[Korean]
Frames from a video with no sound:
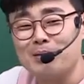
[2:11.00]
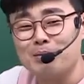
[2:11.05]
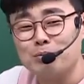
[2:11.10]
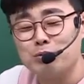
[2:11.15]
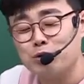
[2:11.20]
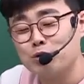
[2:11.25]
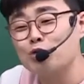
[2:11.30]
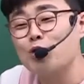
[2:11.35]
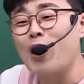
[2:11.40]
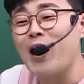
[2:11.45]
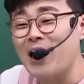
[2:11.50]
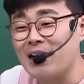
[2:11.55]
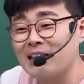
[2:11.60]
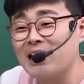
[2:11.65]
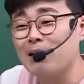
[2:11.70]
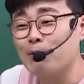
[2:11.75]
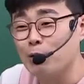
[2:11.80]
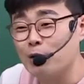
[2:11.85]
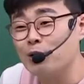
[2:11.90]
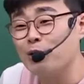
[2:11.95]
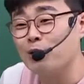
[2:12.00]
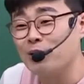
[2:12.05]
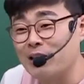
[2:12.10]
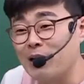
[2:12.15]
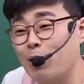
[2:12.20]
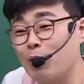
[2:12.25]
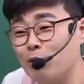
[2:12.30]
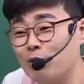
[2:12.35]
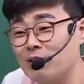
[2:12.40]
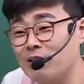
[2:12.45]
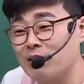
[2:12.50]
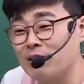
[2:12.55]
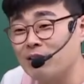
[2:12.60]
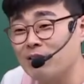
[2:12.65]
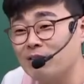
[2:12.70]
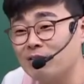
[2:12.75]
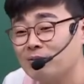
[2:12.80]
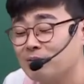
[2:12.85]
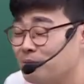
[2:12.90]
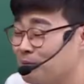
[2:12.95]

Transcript: 부과하다 이런 게 나오는데요.